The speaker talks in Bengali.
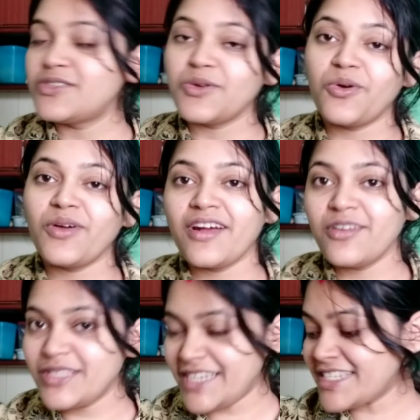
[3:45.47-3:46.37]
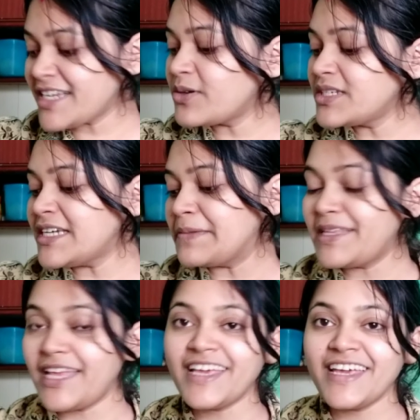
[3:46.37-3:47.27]
সো এগুলো চেষ্টা করছি আমি
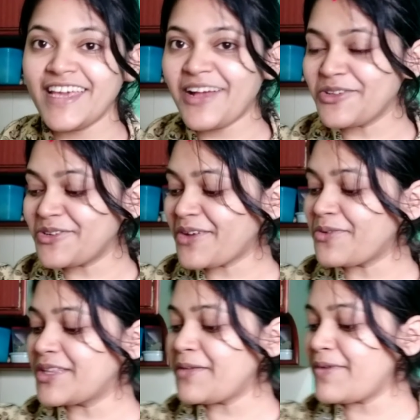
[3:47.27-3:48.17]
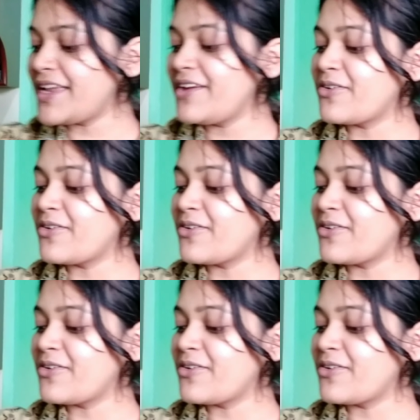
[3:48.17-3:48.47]
দেখি কি কতটা করতে পারি